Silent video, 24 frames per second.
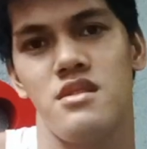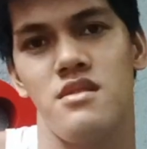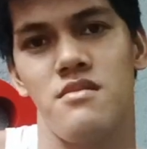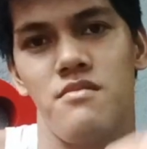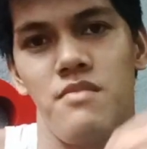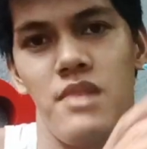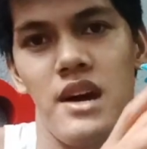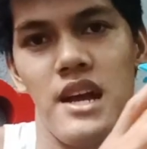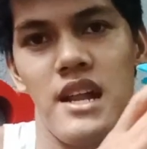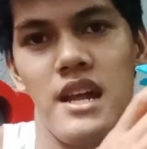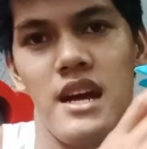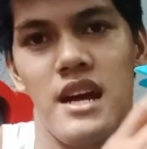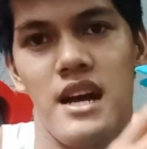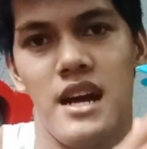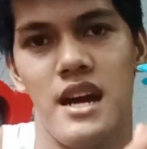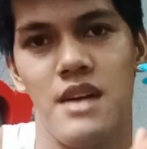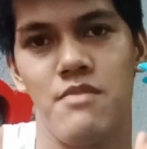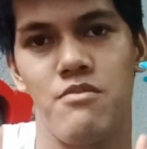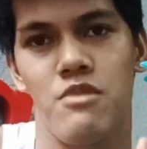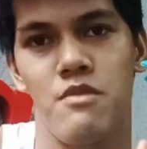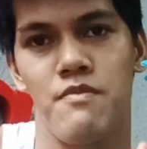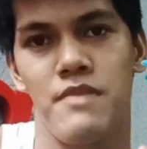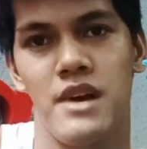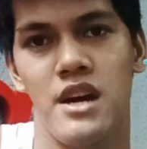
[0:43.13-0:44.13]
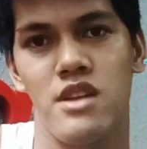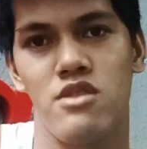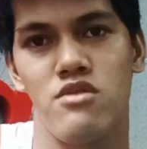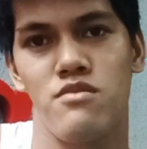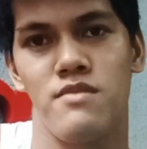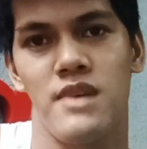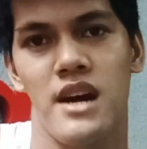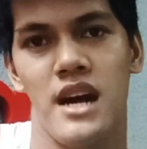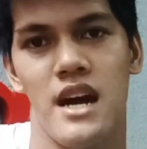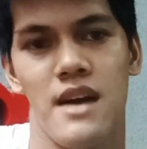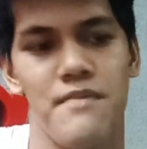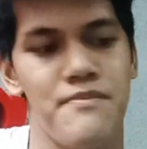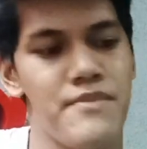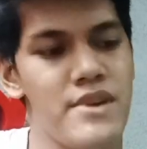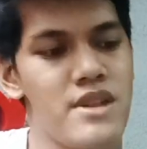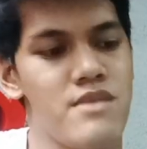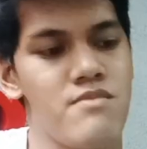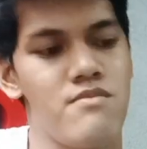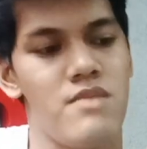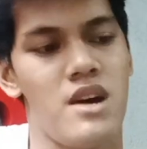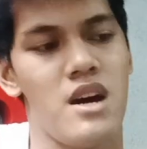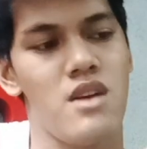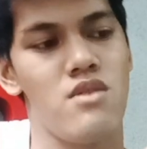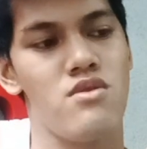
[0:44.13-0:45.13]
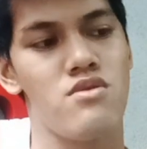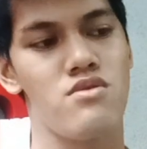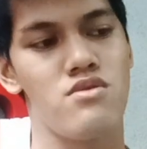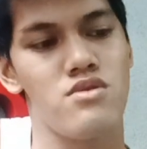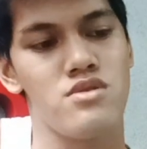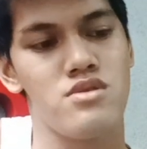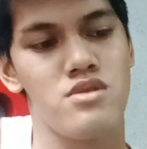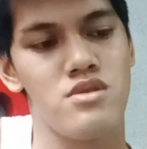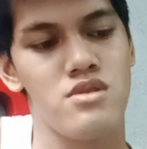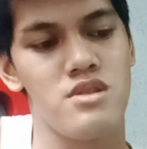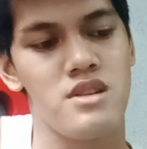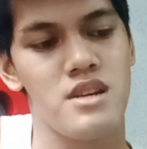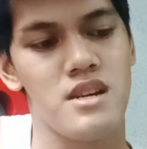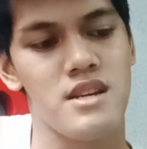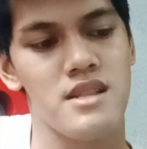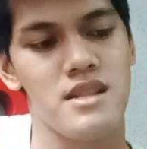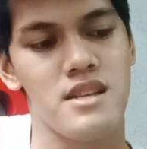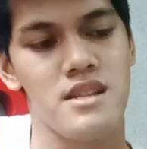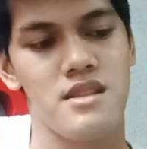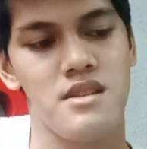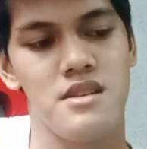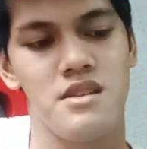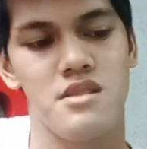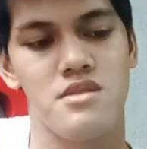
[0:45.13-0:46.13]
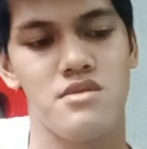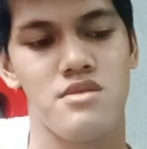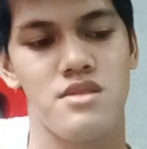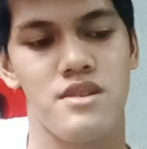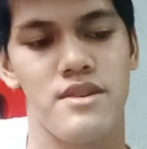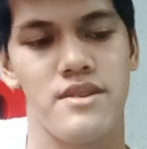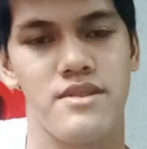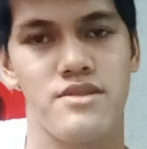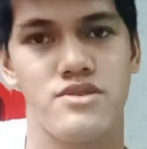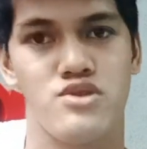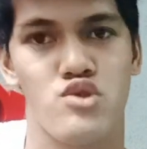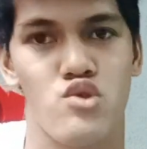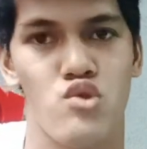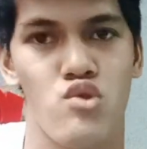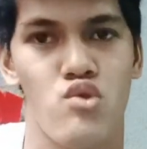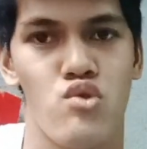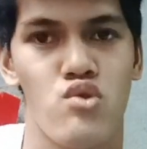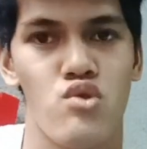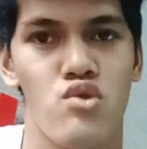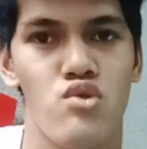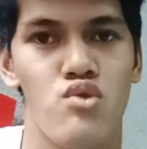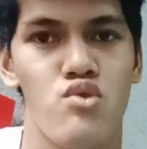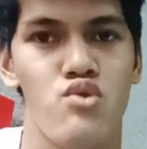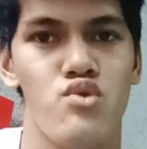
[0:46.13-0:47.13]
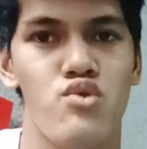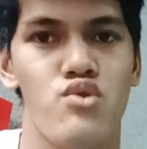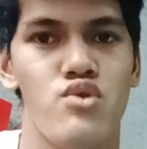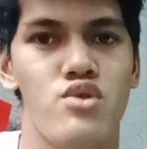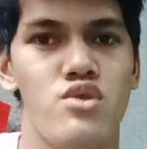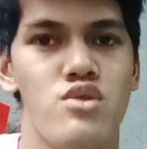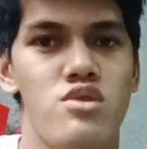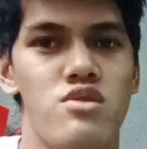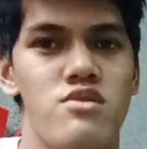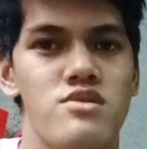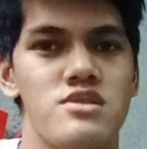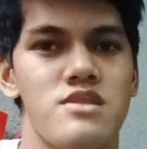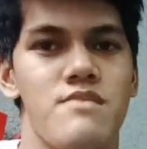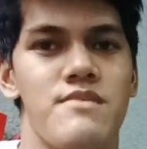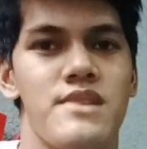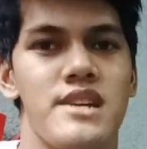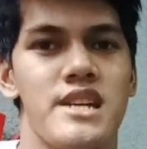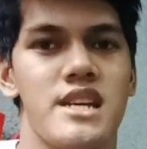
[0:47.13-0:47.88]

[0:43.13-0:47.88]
para kahit pa paano makapit bago ko didikitan dito ng shoe glue sa may